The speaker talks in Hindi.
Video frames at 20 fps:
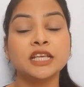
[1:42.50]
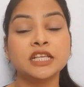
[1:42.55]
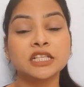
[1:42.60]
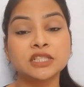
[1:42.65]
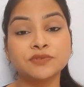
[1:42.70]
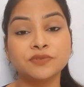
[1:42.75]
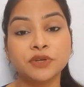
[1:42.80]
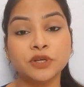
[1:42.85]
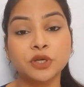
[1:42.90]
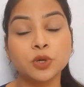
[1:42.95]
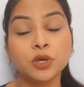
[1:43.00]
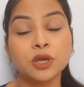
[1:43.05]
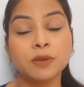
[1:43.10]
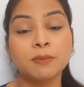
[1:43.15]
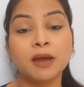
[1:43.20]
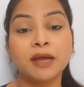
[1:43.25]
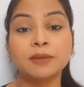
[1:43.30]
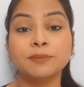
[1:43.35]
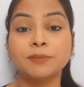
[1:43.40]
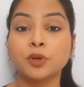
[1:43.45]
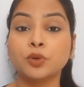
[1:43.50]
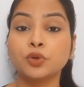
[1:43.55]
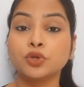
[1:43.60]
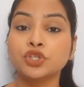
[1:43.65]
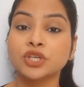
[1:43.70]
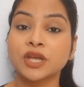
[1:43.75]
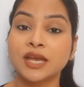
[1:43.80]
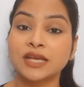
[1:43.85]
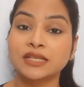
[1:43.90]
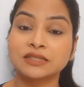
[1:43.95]
इस वीडियो के बाद मैं
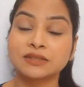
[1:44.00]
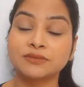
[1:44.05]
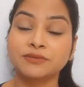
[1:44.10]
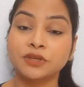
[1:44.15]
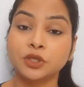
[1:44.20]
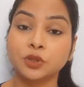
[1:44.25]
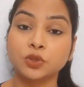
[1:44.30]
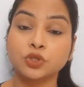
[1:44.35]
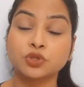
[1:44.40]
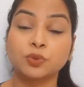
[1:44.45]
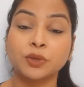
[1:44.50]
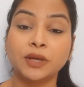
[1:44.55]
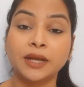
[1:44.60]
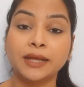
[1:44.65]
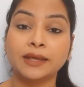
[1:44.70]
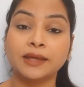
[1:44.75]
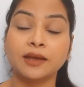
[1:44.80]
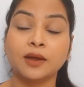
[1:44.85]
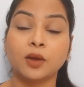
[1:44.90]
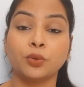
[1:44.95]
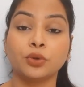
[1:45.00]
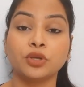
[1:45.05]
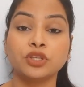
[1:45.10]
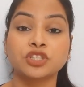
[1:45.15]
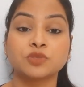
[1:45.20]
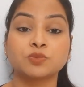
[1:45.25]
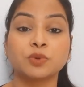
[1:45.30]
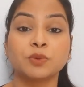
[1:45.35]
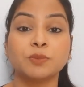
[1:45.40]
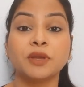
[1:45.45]
कुछ ऐसे वीडियोज़ भी लेके आऊँगी
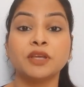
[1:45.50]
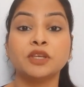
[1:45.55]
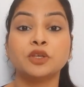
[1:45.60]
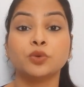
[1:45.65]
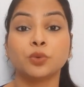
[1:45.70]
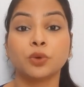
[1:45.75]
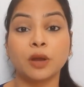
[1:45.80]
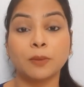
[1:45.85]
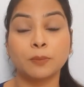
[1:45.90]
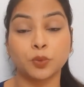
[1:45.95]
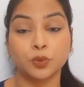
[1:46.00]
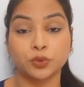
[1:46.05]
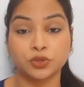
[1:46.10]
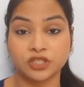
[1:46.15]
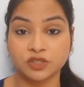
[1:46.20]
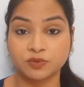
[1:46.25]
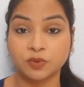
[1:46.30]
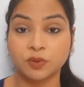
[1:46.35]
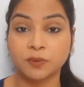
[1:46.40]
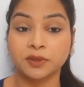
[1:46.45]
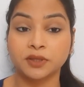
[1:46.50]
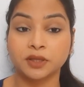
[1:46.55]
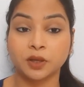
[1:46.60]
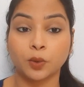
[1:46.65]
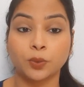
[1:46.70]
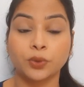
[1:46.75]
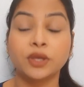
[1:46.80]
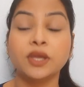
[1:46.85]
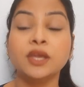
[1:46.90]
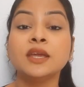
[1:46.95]
जिसमें मैं योगा पोजेज़ भी
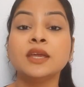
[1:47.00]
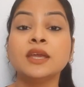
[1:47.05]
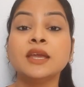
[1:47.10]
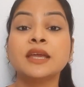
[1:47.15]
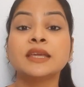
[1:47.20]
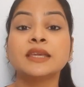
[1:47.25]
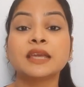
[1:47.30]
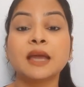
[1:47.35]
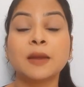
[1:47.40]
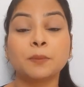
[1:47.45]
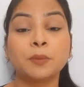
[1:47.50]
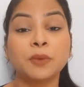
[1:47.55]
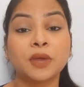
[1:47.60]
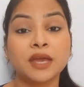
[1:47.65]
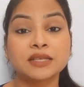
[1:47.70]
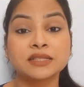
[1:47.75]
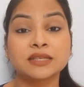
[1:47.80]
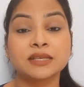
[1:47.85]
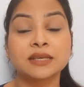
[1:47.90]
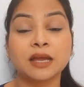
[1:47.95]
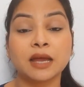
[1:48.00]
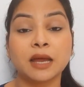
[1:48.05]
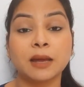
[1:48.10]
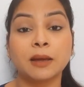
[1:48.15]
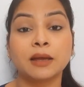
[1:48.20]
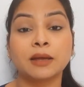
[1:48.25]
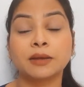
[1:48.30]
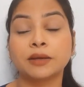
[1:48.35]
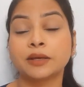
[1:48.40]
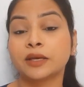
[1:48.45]
बताऊँगी कि आप कैसे
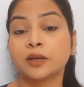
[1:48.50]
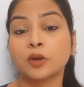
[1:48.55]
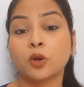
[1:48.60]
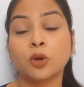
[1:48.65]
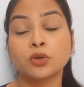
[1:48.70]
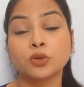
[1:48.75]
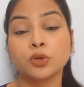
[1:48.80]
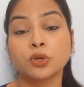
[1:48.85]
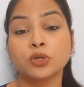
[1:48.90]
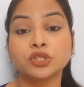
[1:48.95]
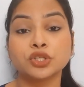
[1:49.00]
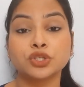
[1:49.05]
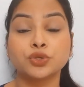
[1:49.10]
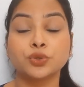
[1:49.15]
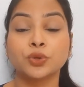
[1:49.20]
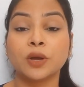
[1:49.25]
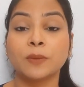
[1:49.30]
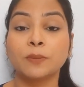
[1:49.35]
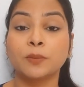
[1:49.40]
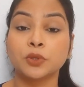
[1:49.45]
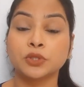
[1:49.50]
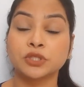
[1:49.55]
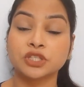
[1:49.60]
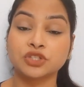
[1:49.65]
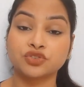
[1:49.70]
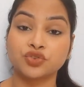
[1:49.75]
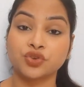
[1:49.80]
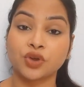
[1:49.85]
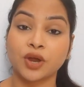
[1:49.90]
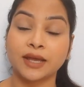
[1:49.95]
आ, कौन कौन से योगा
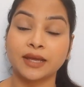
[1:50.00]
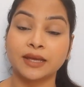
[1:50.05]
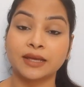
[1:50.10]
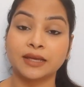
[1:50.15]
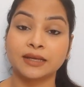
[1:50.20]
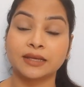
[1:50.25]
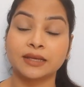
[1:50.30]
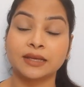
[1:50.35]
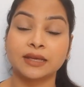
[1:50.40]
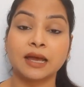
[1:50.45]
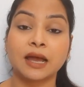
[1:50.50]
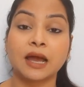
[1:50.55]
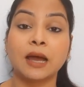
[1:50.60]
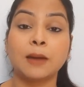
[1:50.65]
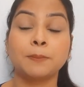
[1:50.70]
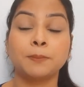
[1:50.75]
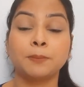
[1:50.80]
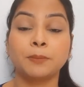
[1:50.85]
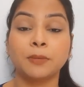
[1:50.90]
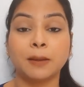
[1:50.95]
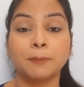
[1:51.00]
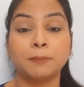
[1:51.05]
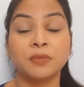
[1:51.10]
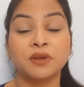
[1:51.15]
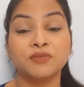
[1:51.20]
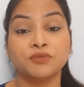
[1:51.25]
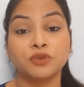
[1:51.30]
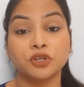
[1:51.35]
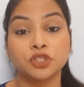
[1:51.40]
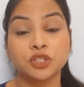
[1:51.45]
पोजेज़ ट्राई करके आप
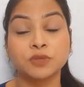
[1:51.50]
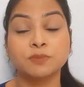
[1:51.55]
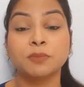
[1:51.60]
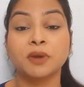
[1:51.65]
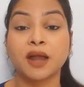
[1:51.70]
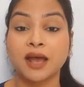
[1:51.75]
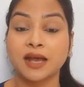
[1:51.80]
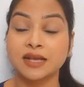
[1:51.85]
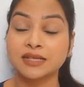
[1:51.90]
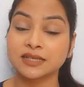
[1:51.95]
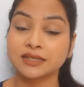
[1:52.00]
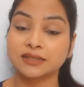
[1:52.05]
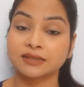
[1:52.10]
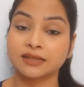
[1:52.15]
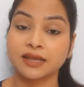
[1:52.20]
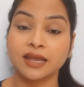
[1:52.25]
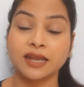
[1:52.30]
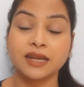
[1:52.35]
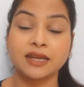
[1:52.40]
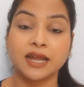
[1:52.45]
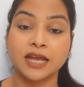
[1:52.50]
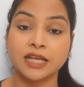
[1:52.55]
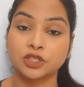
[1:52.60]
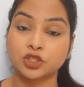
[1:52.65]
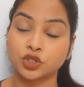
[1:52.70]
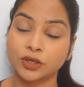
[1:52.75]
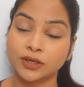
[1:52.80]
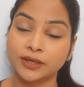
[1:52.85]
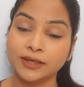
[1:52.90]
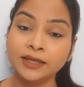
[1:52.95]
अपना वज़न बढ़ा सकते हैं
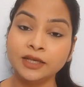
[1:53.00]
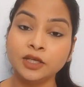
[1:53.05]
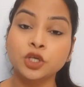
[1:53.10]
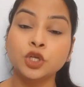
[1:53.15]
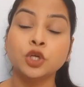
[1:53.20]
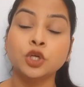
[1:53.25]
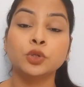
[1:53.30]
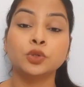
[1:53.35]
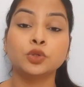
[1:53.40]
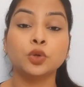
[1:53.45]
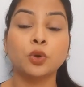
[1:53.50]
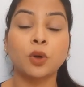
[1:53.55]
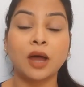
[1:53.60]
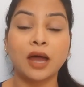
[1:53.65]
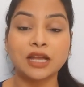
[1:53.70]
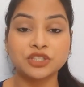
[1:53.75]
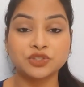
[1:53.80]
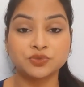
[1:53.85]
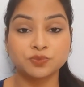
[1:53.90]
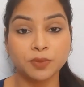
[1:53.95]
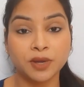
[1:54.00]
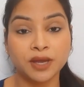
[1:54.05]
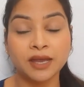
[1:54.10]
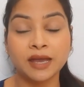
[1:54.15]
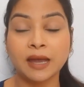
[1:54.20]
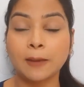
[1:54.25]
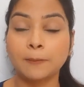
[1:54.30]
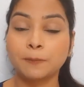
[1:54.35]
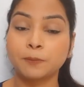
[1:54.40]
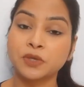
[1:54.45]
नेचुरली तो आज मैं
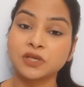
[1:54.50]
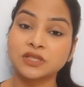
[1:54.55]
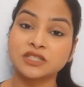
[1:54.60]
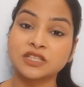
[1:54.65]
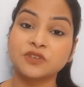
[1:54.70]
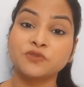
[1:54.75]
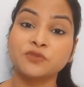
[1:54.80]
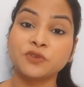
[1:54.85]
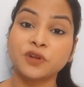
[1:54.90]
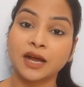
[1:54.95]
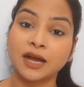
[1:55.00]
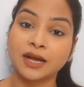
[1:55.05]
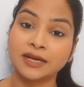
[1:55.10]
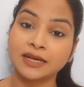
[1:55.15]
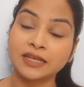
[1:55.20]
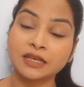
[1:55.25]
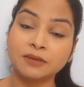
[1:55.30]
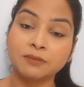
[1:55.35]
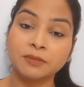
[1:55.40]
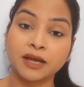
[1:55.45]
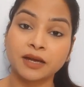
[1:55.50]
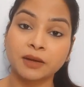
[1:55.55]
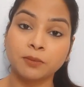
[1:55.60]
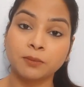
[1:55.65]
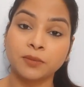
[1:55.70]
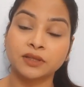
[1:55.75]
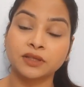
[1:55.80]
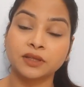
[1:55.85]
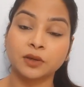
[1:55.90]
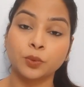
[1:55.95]
आपके सिर्फ खाने के बारे
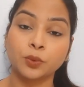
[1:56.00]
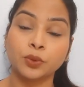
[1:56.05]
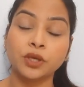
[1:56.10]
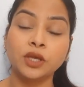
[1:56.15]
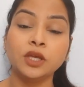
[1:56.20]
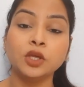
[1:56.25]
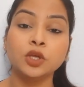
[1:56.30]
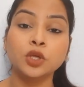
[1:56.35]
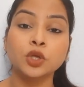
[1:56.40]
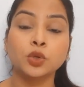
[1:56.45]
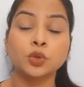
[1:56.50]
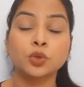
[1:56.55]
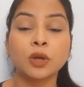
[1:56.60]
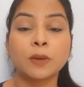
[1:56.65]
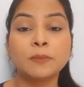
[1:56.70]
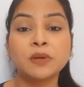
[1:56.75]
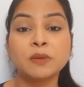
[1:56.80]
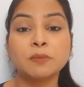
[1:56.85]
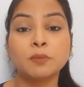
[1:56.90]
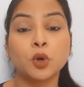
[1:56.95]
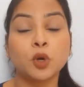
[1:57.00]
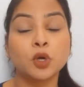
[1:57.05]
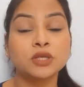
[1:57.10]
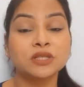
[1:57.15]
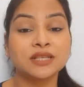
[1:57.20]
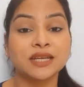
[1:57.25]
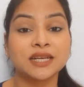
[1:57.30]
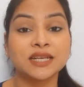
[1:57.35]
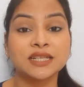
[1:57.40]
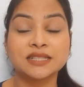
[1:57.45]
में बताऊंगी तो आपने बहुत
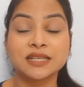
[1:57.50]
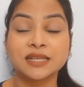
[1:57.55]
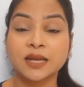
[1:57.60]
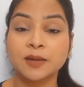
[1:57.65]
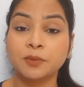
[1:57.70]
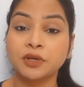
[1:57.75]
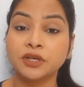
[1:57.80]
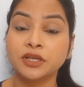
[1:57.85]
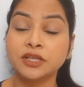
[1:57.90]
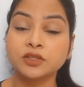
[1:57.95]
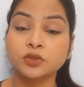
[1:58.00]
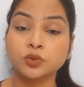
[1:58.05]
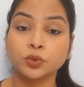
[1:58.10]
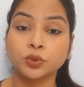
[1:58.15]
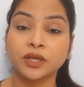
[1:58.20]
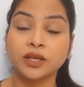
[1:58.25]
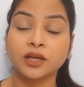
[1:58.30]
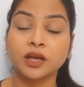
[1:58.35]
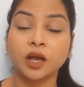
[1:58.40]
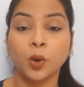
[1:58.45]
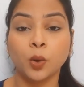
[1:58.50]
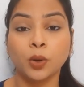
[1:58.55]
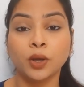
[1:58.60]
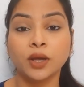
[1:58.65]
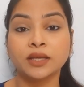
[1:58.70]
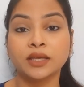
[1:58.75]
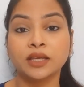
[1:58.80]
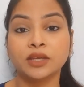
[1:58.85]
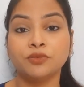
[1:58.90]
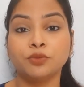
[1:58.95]
सारे सेलिब्रिटीज़ को देखा
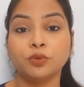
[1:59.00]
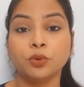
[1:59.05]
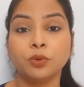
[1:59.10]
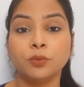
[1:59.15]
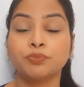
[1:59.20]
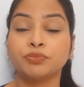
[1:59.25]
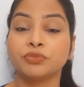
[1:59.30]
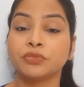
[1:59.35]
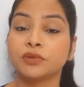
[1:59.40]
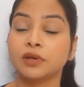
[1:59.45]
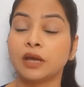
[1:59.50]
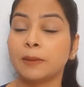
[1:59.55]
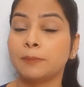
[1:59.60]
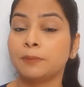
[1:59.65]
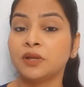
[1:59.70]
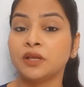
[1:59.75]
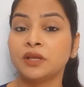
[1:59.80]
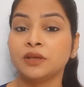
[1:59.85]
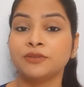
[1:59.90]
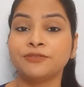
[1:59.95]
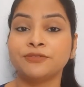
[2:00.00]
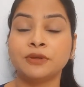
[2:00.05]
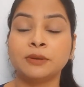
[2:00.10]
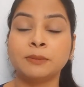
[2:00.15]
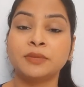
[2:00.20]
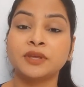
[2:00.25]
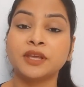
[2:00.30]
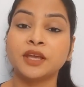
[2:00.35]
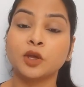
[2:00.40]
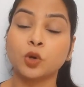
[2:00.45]
होगा कि वो अपनी
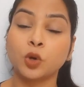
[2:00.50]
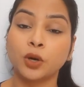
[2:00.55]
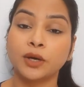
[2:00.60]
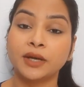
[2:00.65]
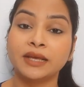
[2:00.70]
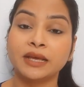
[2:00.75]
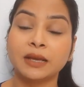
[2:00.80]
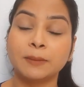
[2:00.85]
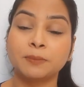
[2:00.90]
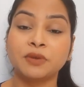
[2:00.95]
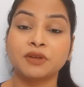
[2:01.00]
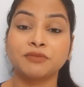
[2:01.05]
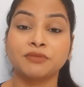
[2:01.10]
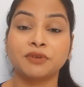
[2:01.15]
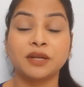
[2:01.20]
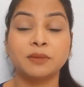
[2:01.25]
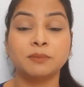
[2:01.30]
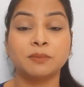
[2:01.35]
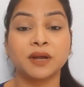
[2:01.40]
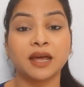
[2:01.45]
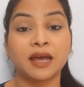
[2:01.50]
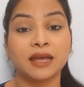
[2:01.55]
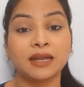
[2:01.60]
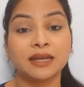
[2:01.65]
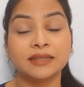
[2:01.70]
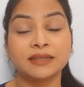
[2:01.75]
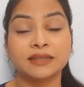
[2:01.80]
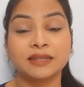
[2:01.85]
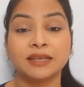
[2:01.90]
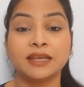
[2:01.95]
फ़िल्म के अकॉर्डिंग अपना वेट बढ़ा
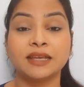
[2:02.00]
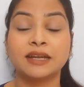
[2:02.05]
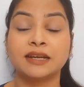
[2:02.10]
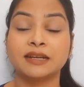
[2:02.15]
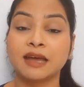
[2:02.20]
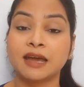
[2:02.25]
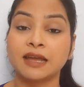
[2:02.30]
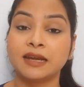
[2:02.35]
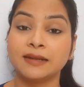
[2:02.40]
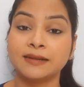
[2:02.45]
लेते हैं घटा